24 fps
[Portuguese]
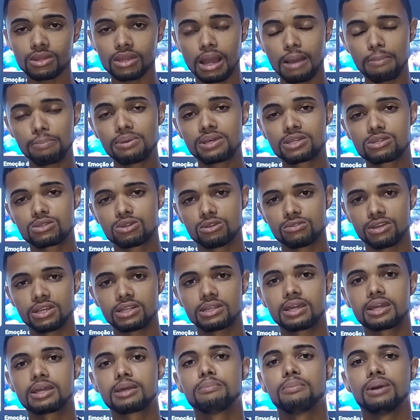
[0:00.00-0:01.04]
a pessoa vai
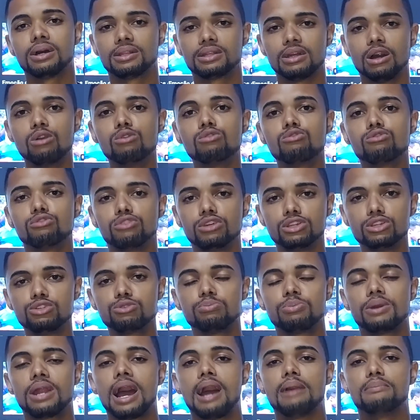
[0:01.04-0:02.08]
ter que mandar um vídeo
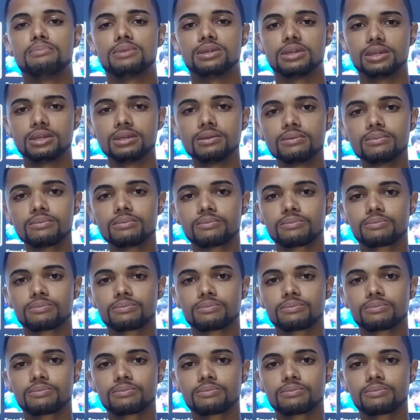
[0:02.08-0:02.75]
para mim.